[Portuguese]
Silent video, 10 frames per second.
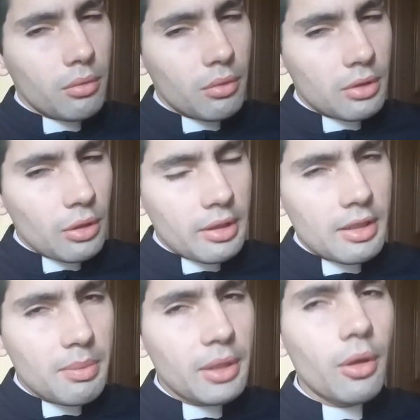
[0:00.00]
As
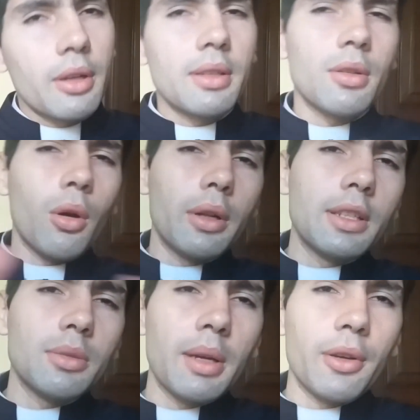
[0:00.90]
ordens menores,
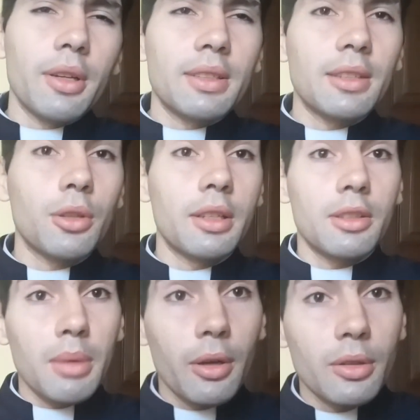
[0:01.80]
ordens maiores. As
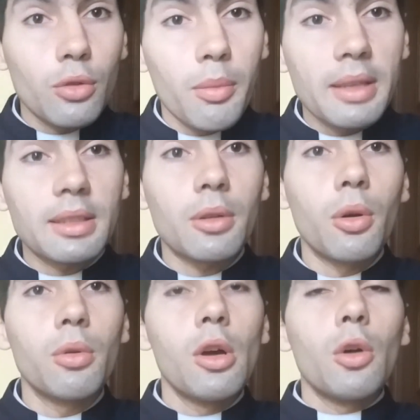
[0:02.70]
ordens maiores começam
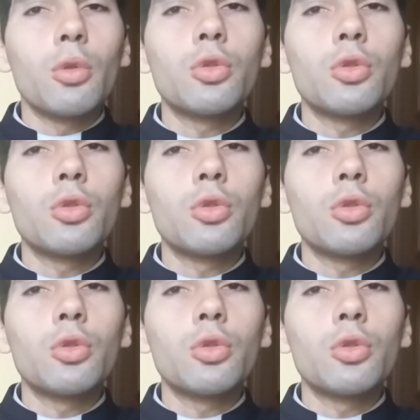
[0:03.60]
com o